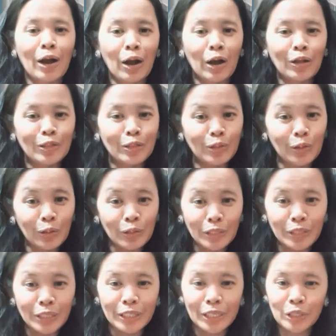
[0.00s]

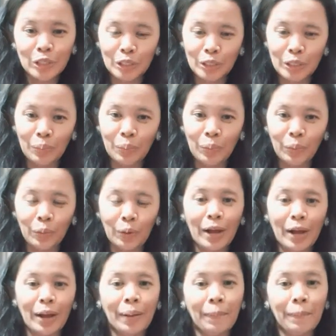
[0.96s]
Don't judge the book
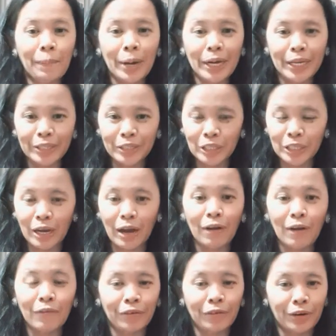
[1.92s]
by its
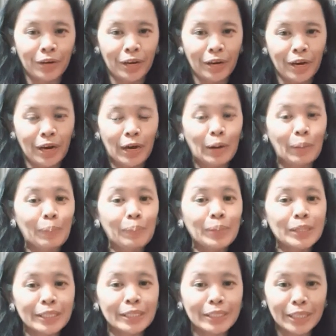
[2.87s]
cover
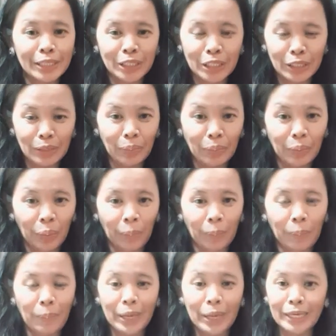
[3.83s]
but judge the book
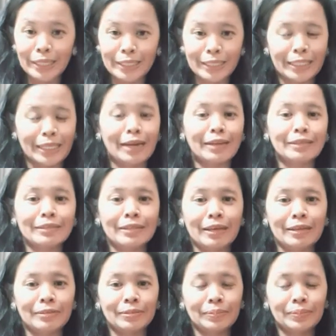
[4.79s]
by its content.